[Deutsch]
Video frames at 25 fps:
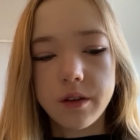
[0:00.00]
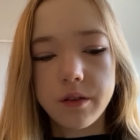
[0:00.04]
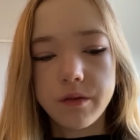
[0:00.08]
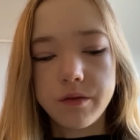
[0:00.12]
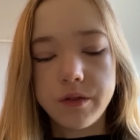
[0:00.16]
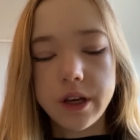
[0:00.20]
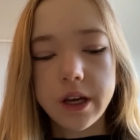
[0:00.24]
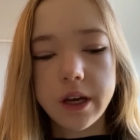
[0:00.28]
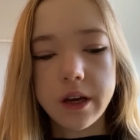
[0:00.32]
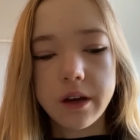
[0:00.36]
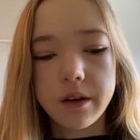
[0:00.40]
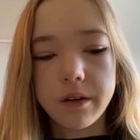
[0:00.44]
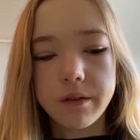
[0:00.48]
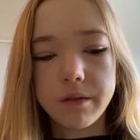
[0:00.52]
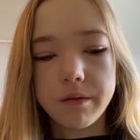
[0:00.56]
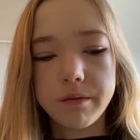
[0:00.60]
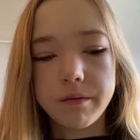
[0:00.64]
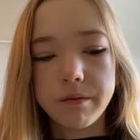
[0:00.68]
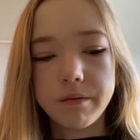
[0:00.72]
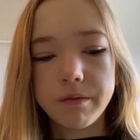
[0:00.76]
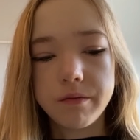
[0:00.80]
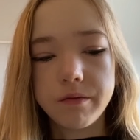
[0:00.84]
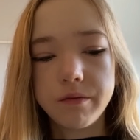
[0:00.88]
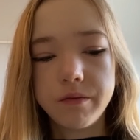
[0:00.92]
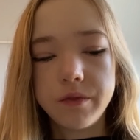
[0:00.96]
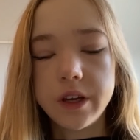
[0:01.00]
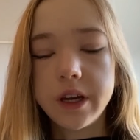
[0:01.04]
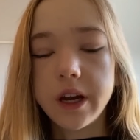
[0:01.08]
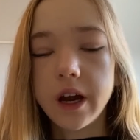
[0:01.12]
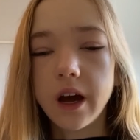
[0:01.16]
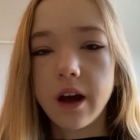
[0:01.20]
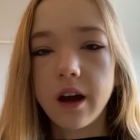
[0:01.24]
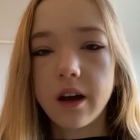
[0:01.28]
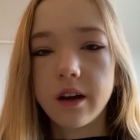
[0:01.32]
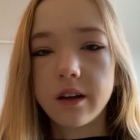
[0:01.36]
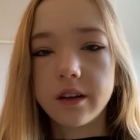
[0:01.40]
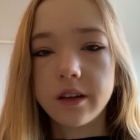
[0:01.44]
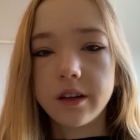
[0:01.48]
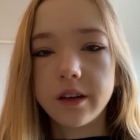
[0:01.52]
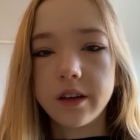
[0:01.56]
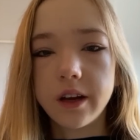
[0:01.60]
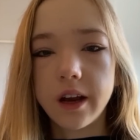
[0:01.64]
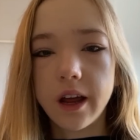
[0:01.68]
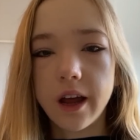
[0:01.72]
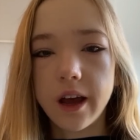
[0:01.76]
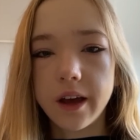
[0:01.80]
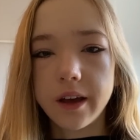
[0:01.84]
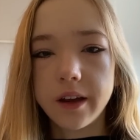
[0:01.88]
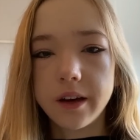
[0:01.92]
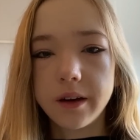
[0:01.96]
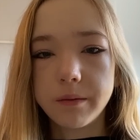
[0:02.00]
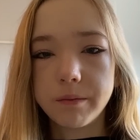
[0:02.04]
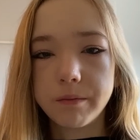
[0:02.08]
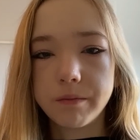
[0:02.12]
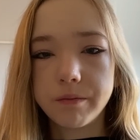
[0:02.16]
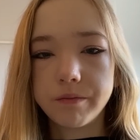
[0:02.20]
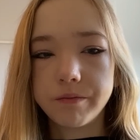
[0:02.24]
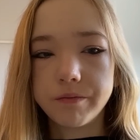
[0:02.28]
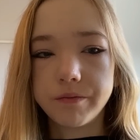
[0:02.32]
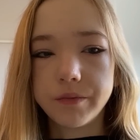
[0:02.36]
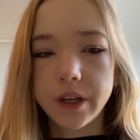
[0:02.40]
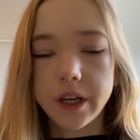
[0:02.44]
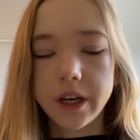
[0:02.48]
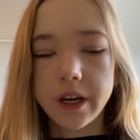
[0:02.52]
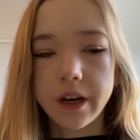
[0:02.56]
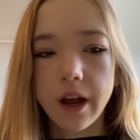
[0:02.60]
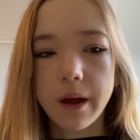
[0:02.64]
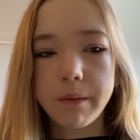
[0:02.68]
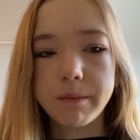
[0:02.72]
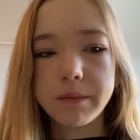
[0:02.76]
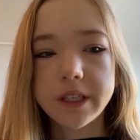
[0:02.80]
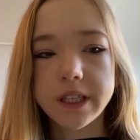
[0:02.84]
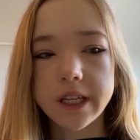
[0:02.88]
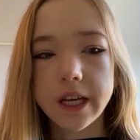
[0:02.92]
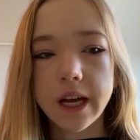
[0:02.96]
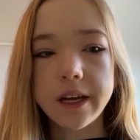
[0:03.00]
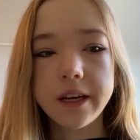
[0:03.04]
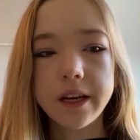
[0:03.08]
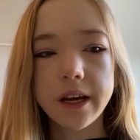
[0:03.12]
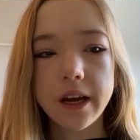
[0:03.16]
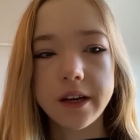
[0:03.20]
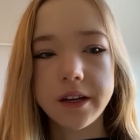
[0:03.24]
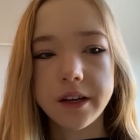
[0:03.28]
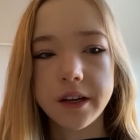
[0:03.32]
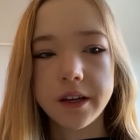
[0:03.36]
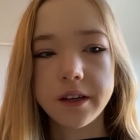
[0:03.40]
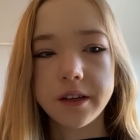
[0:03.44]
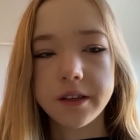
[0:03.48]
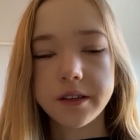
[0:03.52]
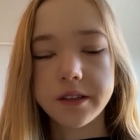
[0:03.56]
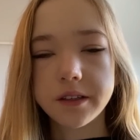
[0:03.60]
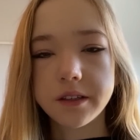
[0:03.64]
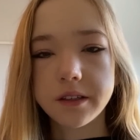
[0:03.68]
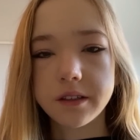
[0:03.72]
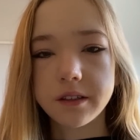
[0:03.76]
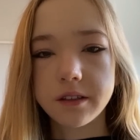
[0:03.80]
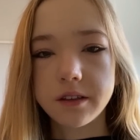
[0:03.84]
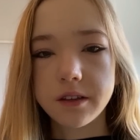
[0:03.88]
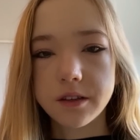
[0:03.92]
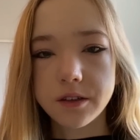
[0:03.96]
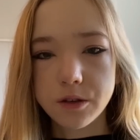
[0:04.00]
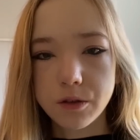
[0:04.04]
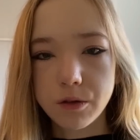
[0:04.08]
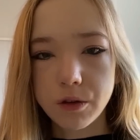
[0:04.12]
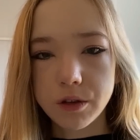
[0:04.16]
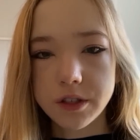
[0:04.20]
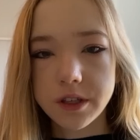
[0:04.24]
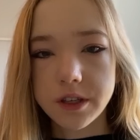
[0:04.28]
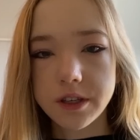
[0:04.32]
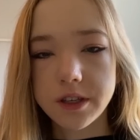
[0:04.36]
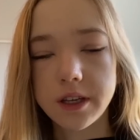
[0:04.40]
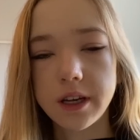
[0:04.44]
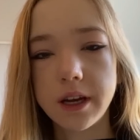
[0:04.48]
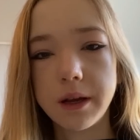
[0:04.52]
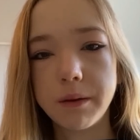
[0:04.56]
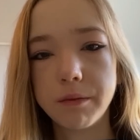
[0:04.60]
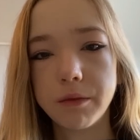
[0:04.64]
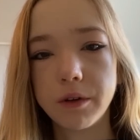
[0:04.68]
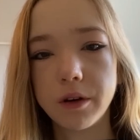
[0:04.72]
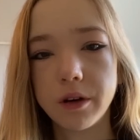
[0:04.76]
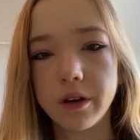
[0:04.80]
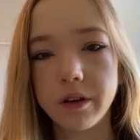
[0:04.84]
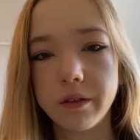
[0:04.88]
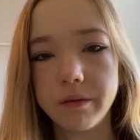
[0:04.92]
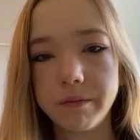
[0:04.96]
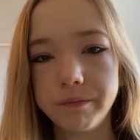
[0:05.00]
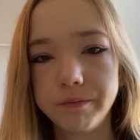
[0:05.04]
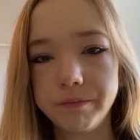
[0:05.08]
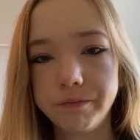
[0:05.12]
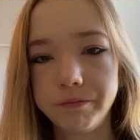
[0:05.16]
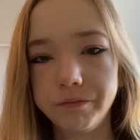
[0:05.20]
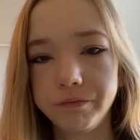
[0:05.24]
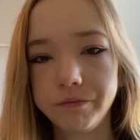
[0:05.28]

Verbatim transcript: wir wieder in einem, in einem Zeitalter des Diskurses leben können.